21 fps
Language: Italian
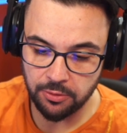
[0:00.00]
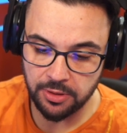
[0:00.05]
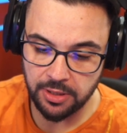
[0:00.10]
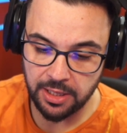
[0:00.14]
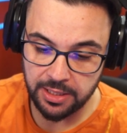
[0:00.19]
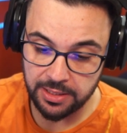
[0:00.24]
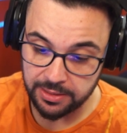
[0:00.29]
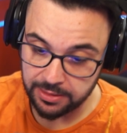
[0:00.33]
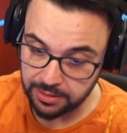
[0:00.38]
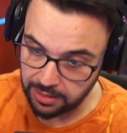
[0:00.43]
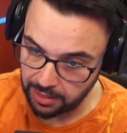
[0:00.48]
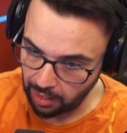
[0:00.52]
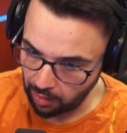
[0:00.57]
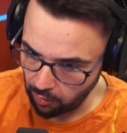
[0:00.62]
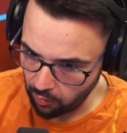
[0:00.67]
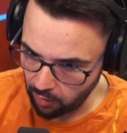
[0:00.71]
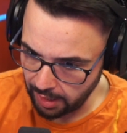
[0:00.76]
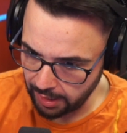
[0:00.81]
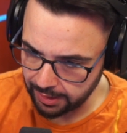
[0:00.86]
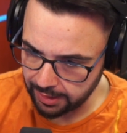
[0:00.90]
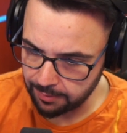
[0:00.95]
Ieri sera ho
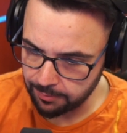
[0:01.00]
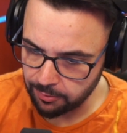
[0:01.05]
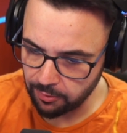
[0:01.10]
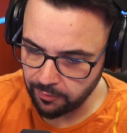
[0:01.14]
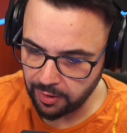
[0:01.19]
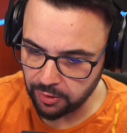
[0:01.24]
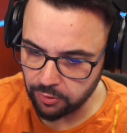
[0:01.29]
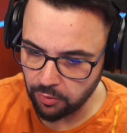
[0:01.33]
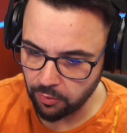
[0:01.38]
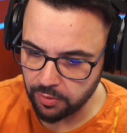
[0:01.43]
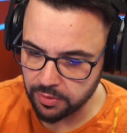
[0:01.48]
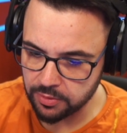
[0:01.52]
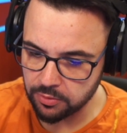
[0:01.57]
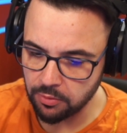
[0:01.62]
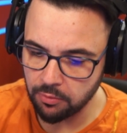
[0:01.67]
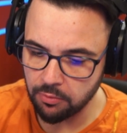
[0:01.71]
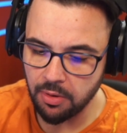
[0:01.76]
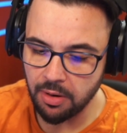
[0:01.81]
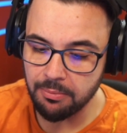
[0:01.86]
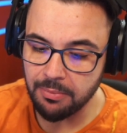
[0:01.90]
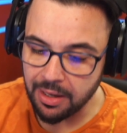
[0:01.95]
anche provato questo
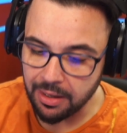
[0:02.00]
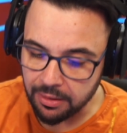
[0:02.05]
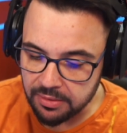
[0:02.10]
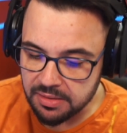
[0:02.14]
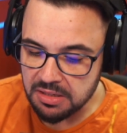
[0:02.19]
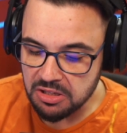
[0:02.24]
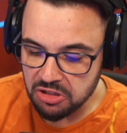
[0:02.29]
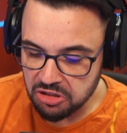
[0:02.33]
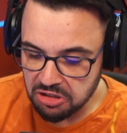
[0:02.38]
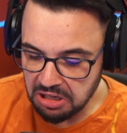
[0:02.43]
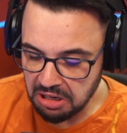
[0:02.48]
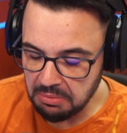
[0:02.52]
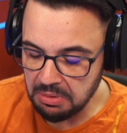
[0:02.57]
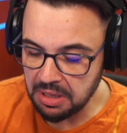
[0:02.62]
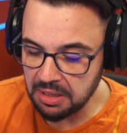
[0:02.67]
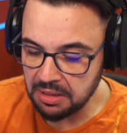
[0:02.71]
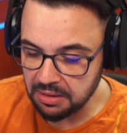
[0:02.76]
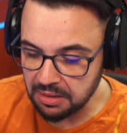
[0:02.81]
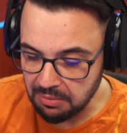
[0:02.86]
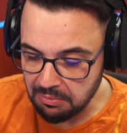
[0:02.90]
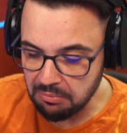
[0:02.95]
qua, ma
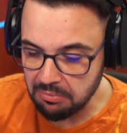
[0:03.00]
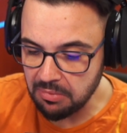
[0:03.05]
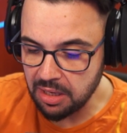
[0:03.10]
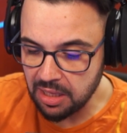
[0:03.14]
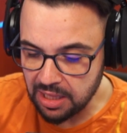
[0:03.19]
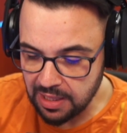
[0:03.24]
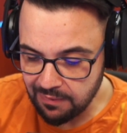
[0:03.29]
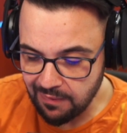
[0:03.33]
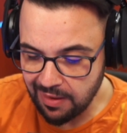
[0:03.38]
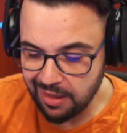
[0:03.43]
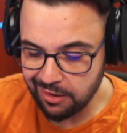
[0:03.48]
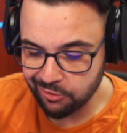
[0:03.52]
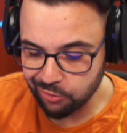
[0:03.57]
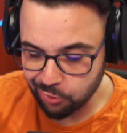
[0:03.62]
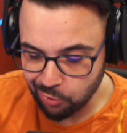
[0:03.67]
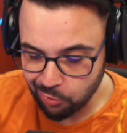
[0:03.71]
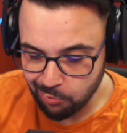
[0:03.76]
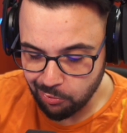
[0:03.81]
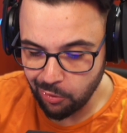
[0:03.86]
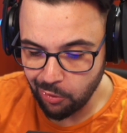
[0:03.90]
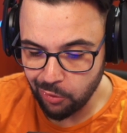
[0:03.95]
sinceramente mi diverto
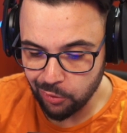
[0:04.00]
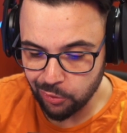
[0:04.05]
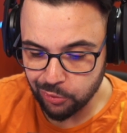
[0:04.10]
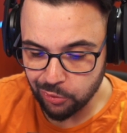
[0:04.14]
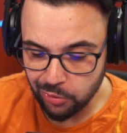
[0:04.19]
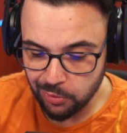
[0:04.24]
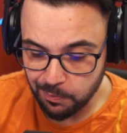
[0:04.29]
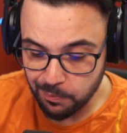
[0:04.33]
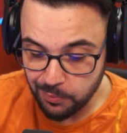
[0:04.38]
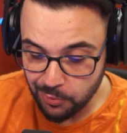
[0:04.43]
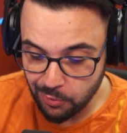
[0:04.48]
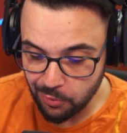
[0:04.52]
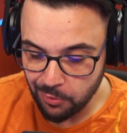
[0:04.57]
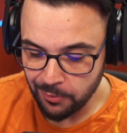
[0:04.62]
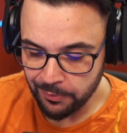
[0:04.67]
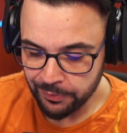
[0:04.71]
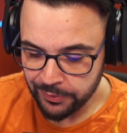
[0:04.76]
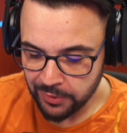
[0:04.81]
molto di più